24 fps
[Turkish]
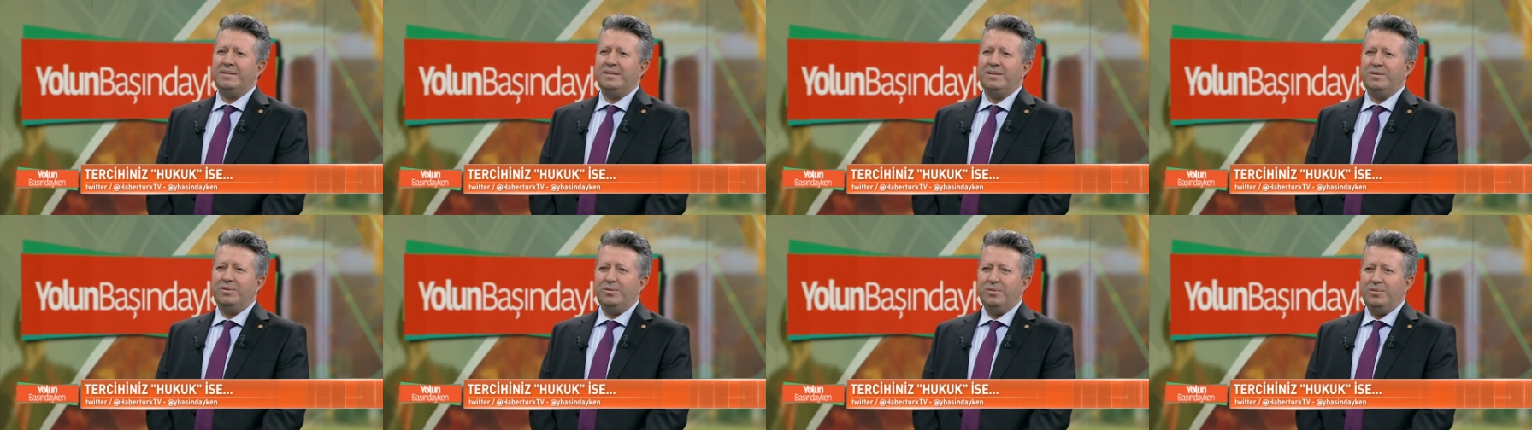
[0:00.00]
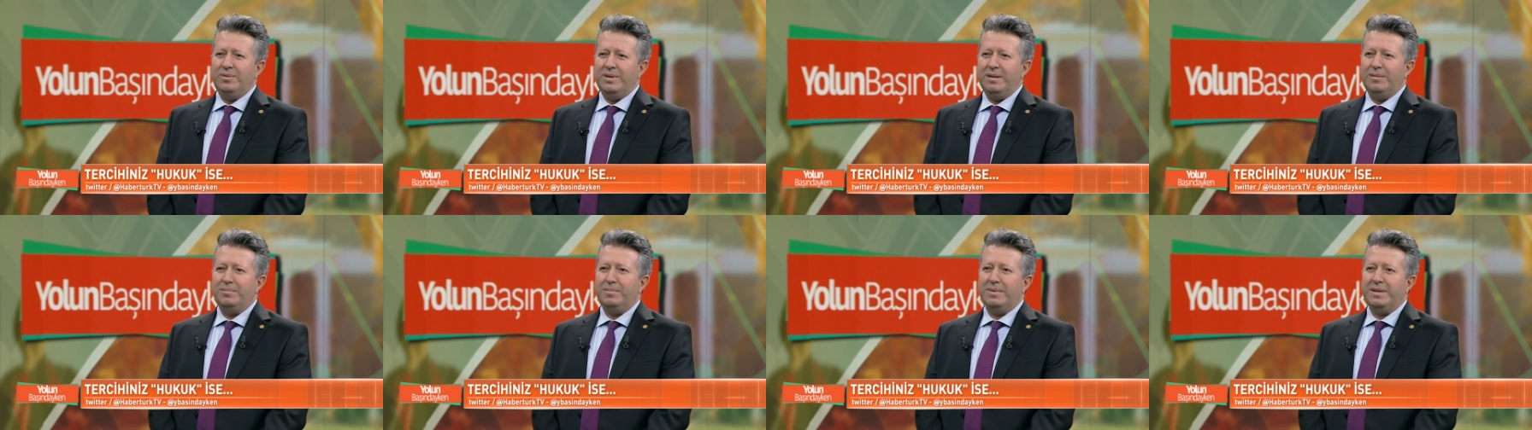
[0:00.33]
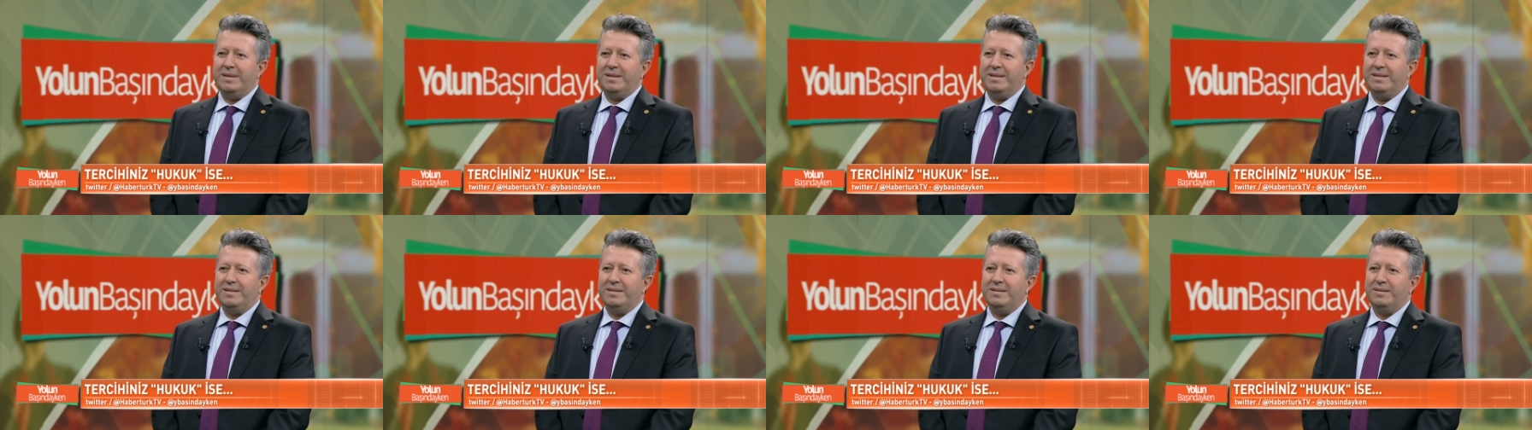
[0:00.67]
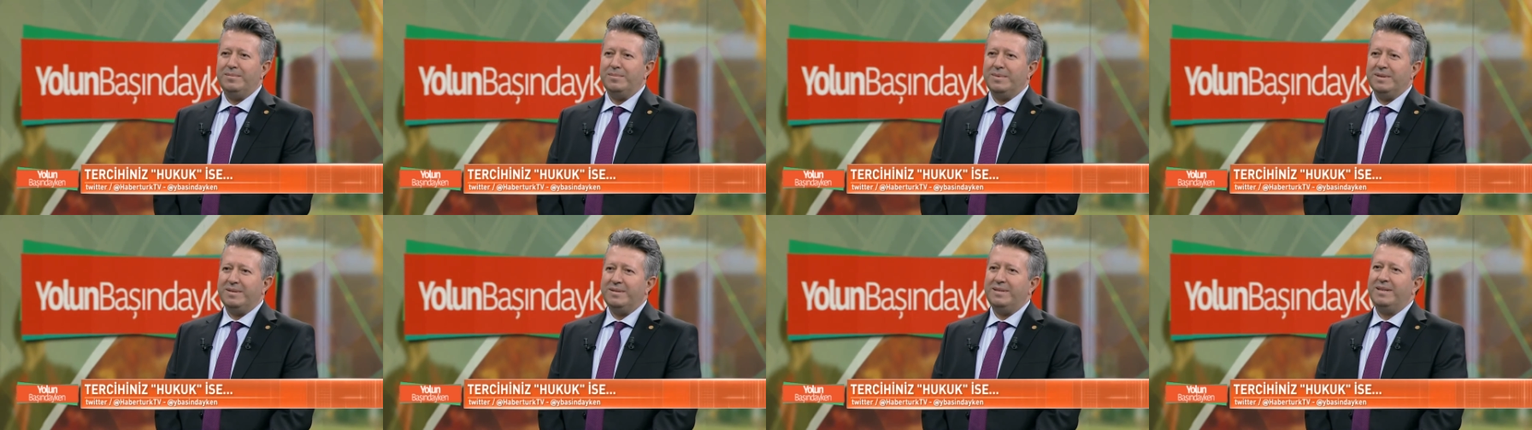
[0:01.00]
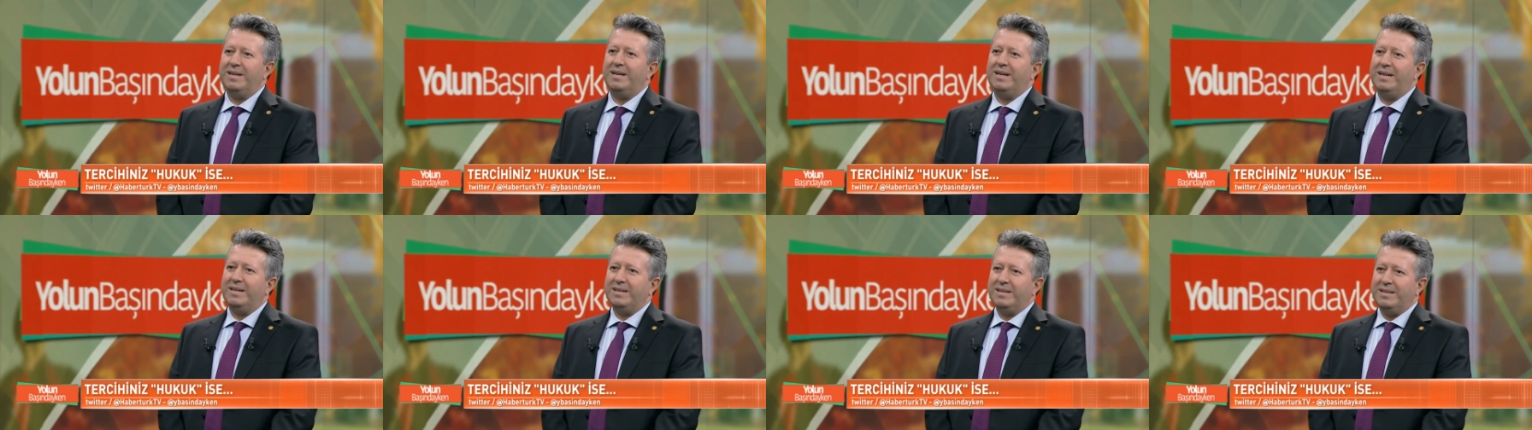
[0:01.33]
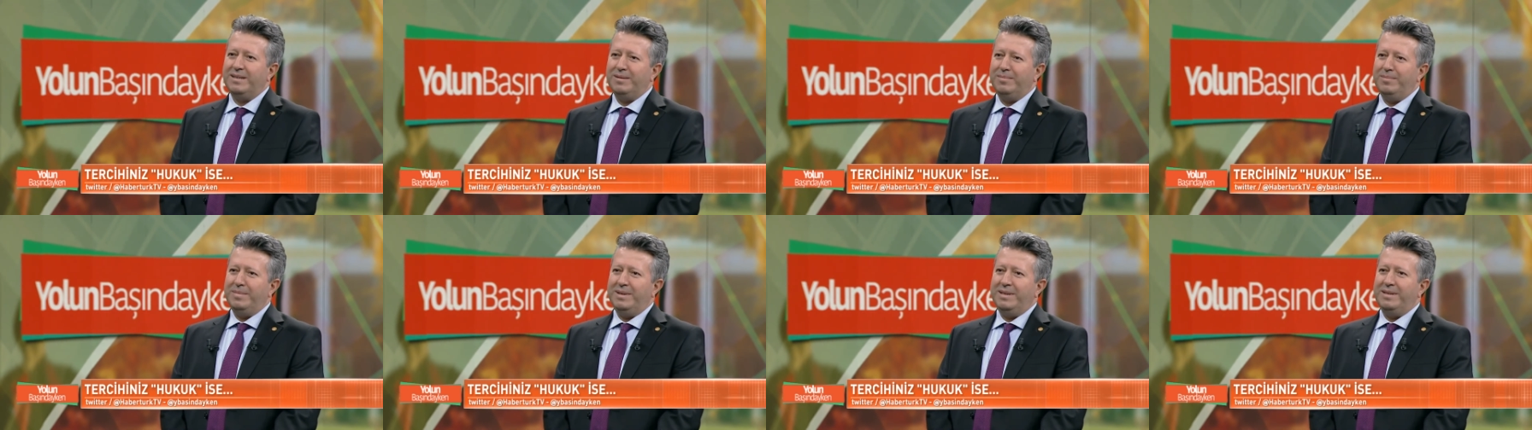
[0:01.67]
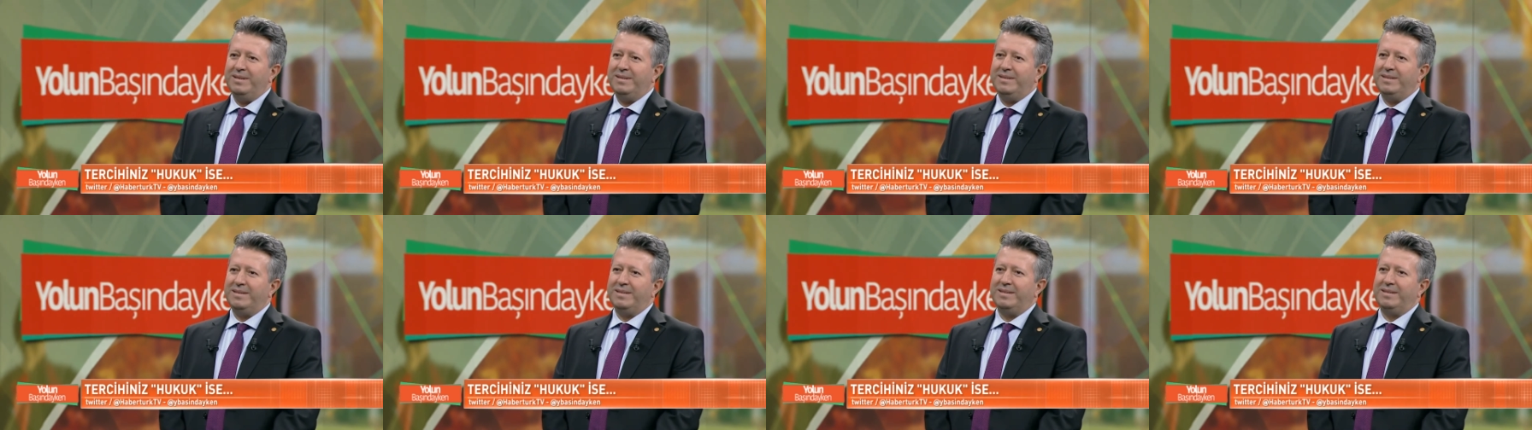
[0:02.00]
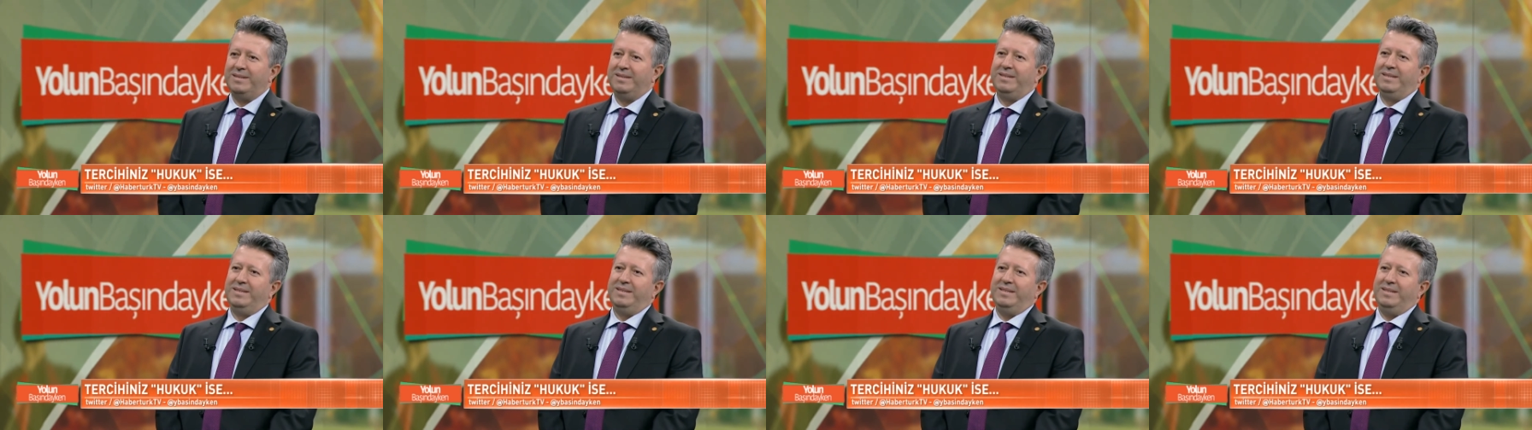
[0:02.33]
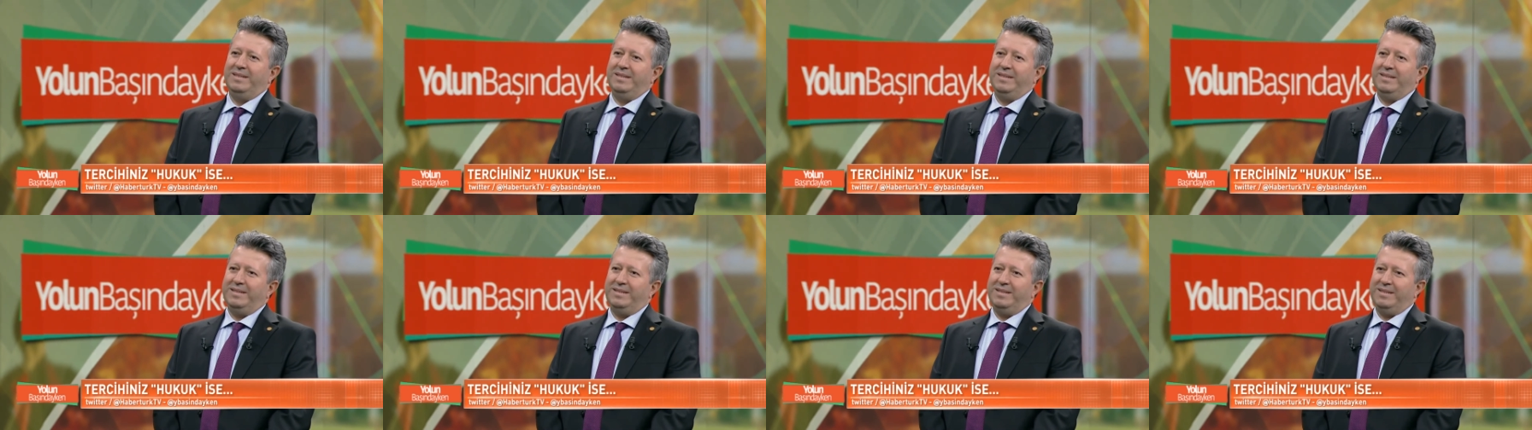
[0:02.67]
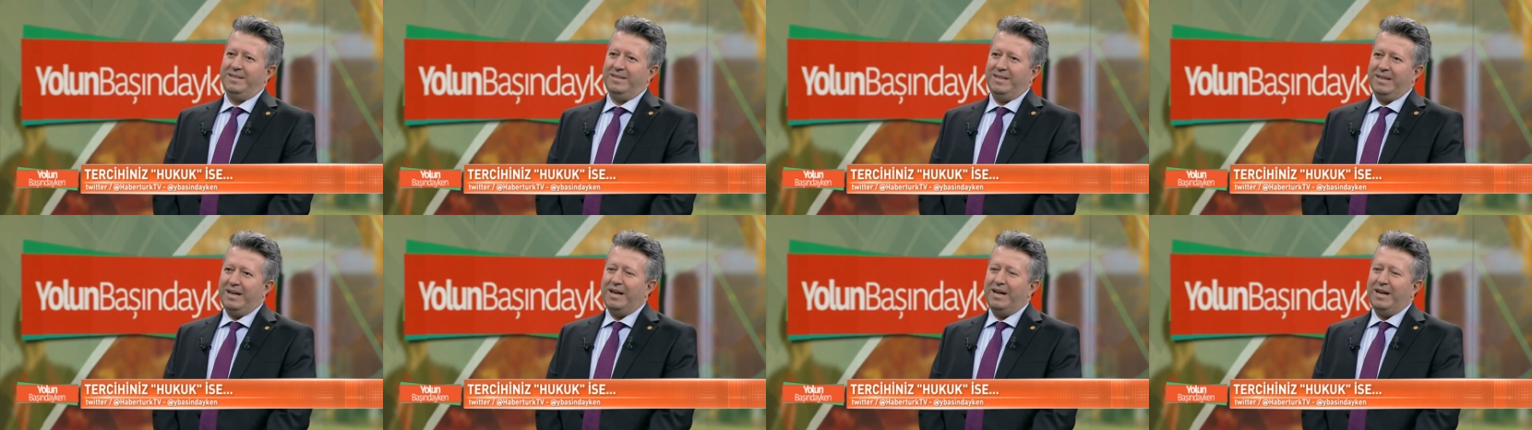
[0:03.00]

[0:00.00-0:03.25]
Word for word: rezidüel mekanizması hakimliğini e, hmm.